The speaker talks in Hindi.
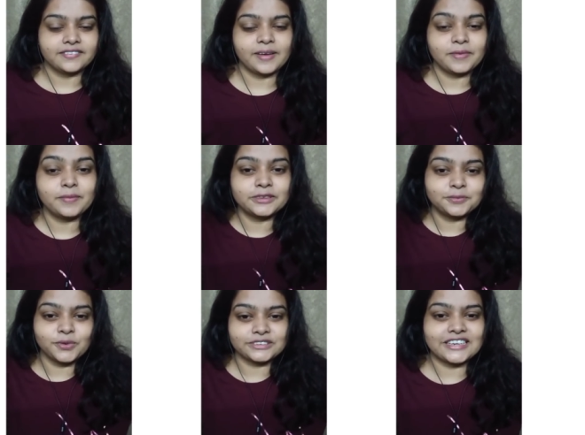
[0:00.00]
आई मीन बस
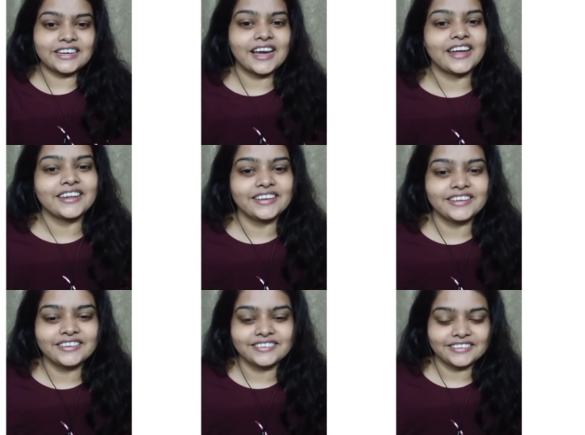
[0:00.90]
पोस्टिंग हनी
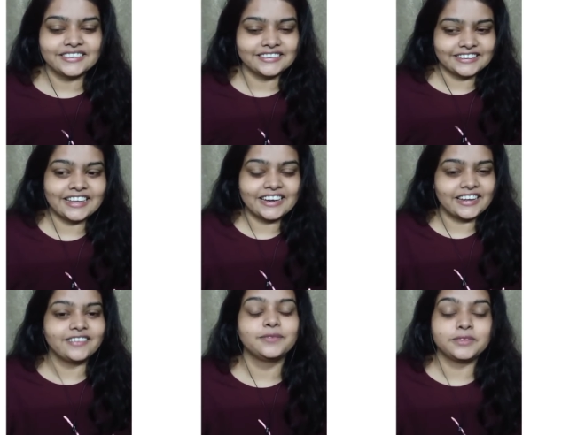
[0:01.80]
देर
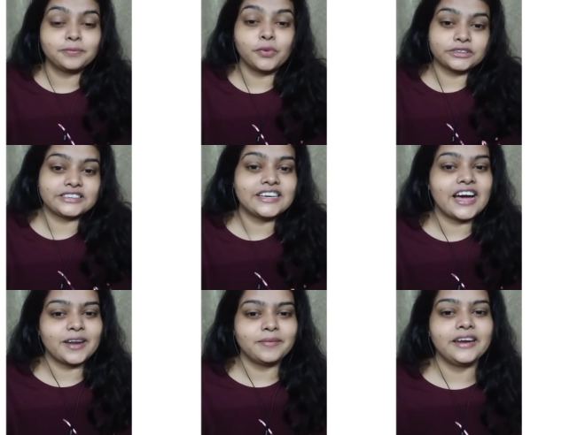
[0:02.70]
है तो पोस्टिंग
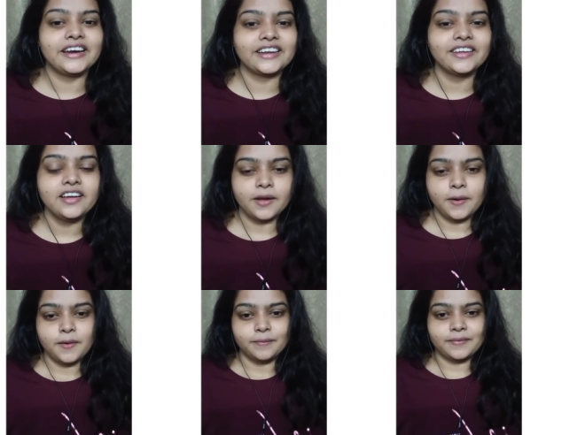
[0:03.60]
आने में लेट है
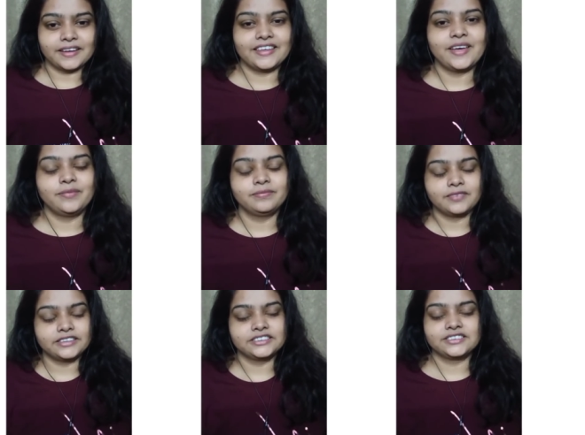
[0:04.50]
बाकी आई एम
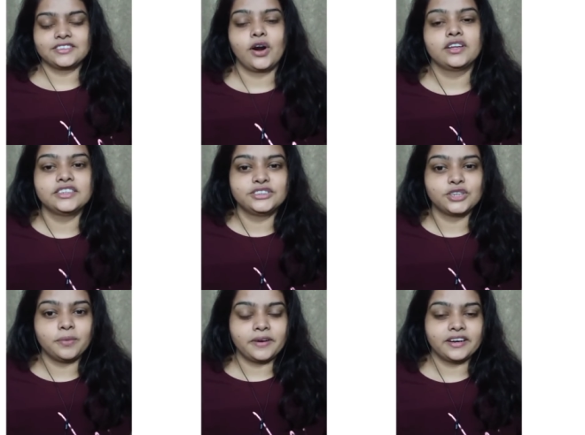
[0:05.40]
आई जस्ट गॉट द
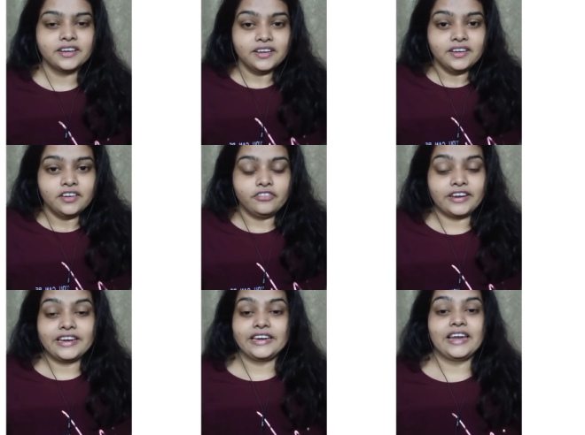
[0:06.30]
जॉब एंड
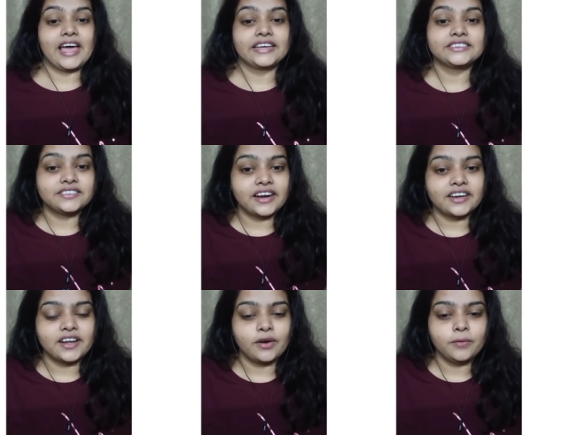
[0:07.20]
वेरी रिलैक्सड
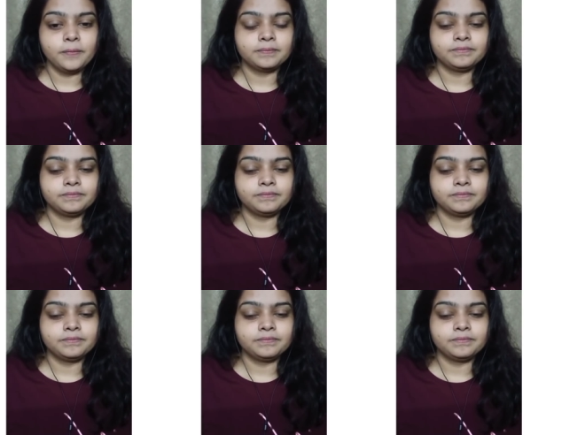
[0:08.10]
राइट नाउ